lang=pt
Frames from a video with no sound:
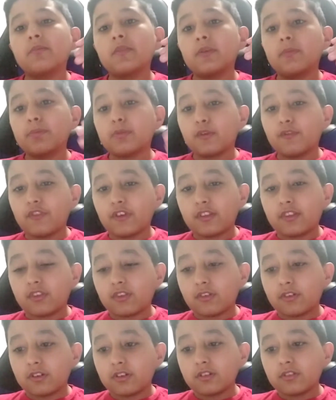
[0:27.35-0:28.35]
o meu
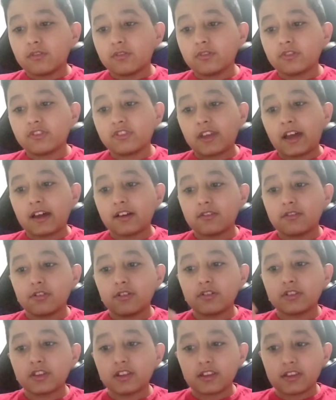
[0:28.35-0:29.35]
professor, o Tiago
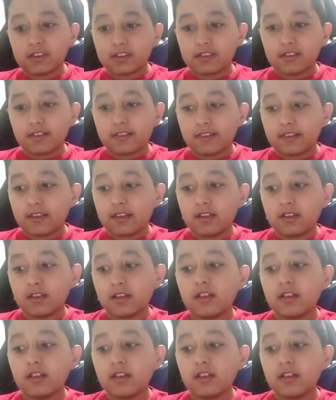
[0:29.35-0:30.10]
Rodrigues.